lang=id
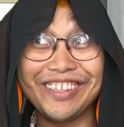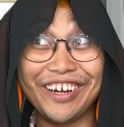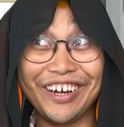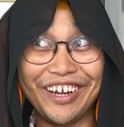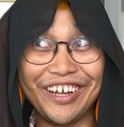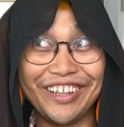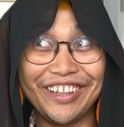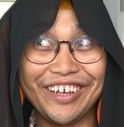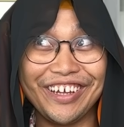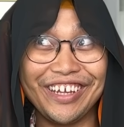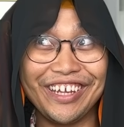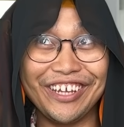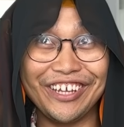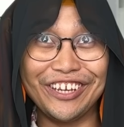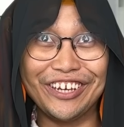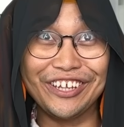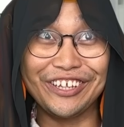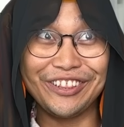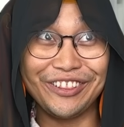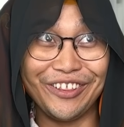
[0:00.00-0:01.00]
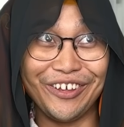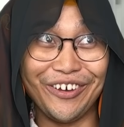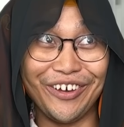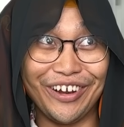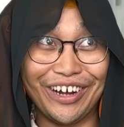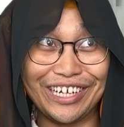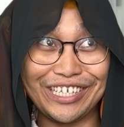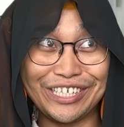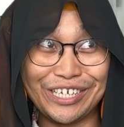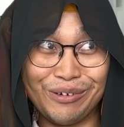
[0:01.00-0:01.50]
ternyata gini toh
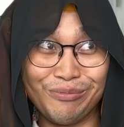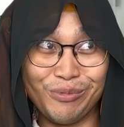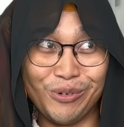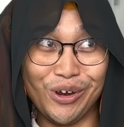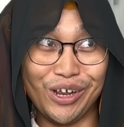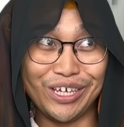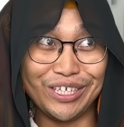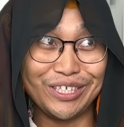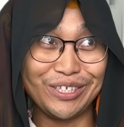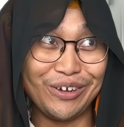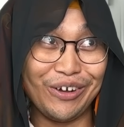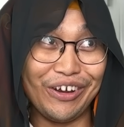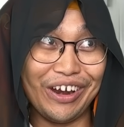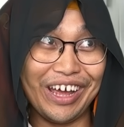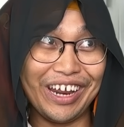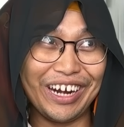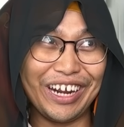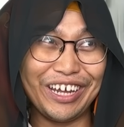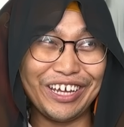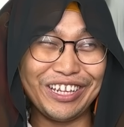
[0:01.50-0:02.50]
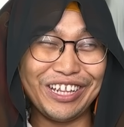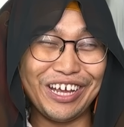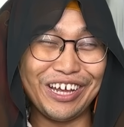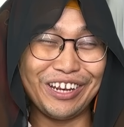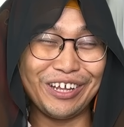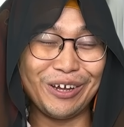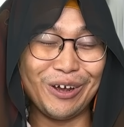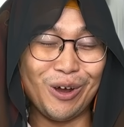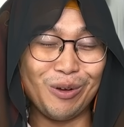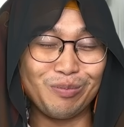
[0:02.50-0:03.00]
rasanya pulang sekolah naik
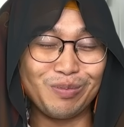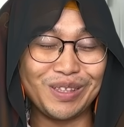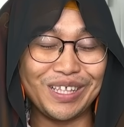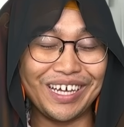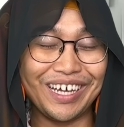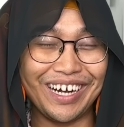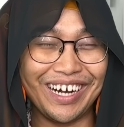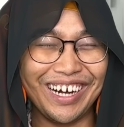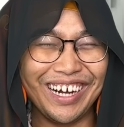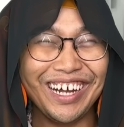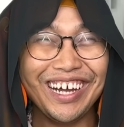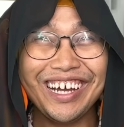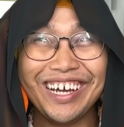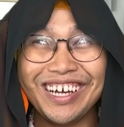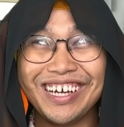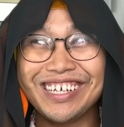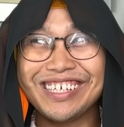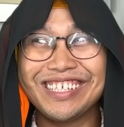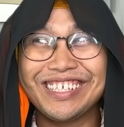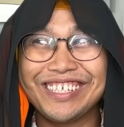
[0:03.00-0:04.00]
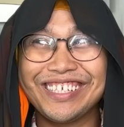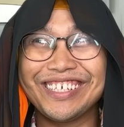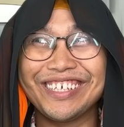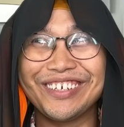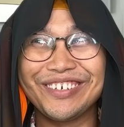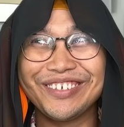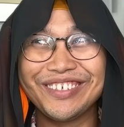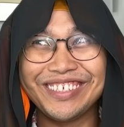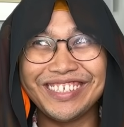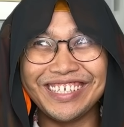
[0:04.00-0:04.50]
helikopter
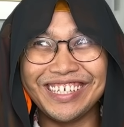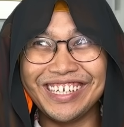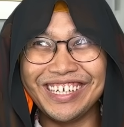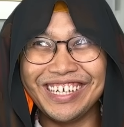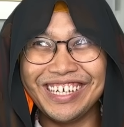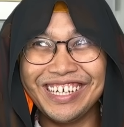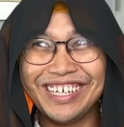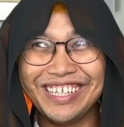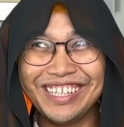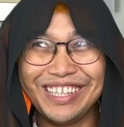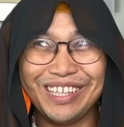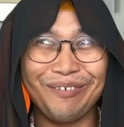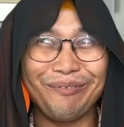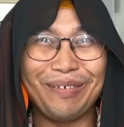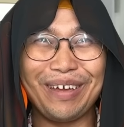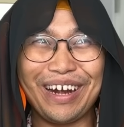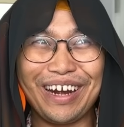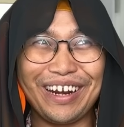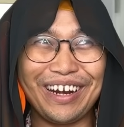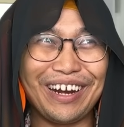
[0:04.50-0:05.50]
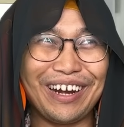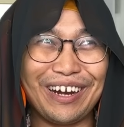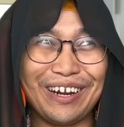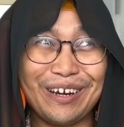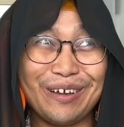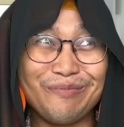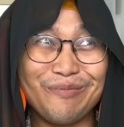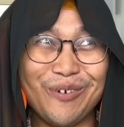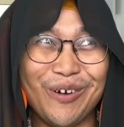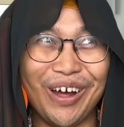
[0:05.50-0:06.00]
Seru sih, tapi
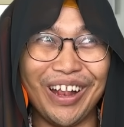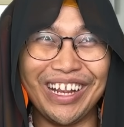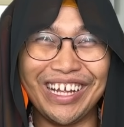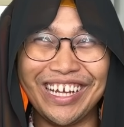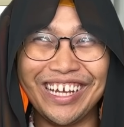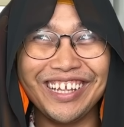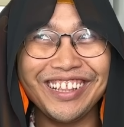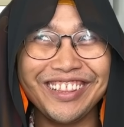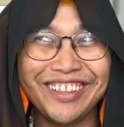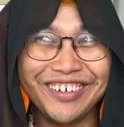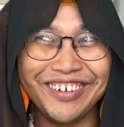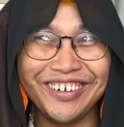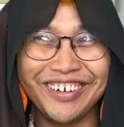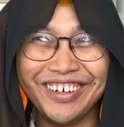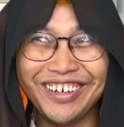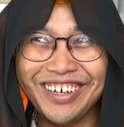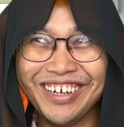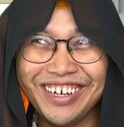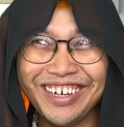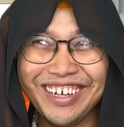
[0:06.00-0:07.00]
rada-rada mual gitu